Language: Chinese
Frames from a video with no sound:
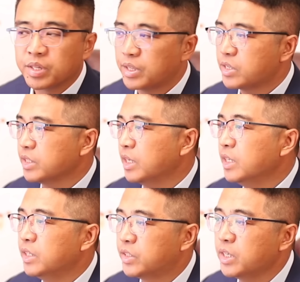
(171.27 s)
但是呢，
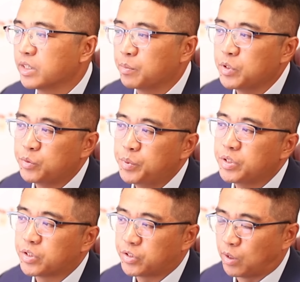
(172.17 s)
这个呢，毕毕
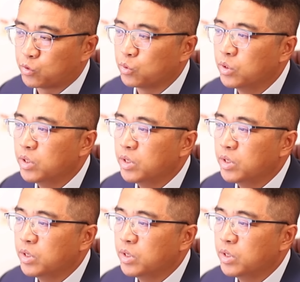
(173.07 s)
竟是少数。